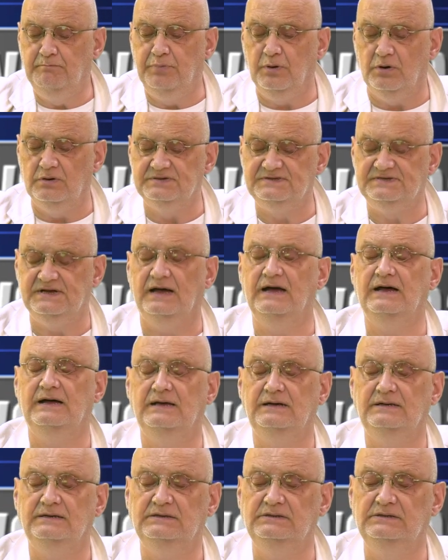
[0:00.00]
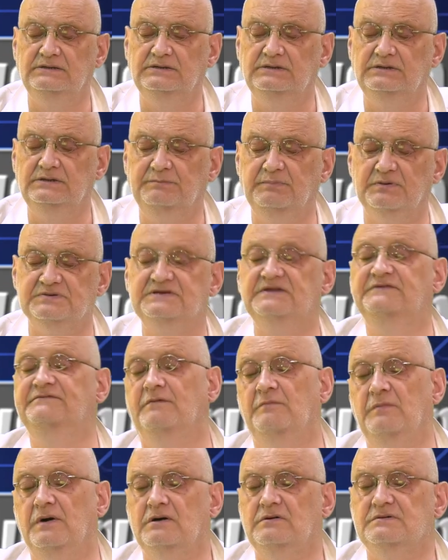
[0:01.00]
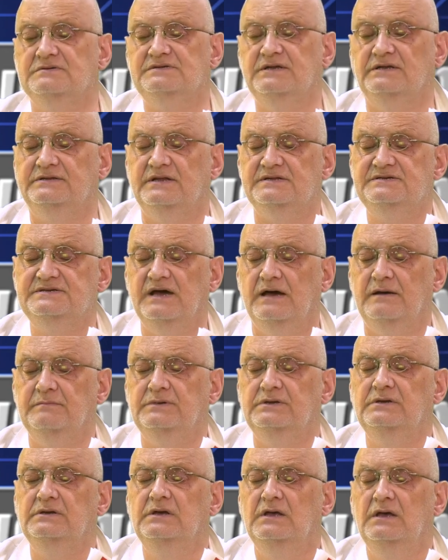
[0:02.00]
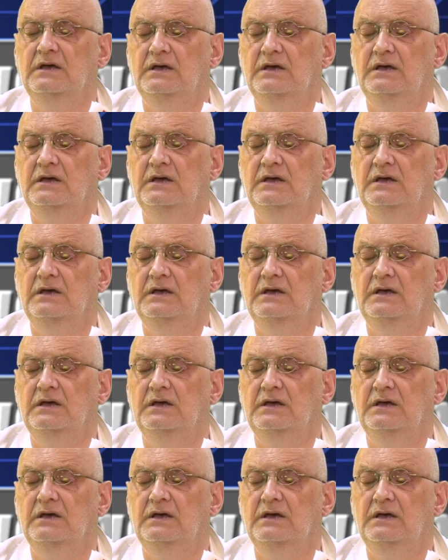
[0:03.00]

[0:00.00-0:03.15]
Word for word: poza, poza dwoma konstatacjami.